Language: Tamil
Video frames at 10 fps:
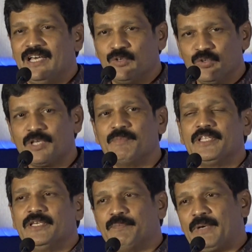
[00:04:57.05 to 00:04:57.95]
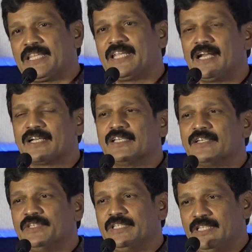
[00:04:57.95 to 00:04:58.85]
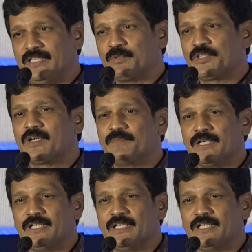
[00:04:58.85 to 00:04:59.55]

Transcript: நூற்றம்பது பத்திரிகையாளர்களுக்கு வந்து இந்த இந்த புத்தகம்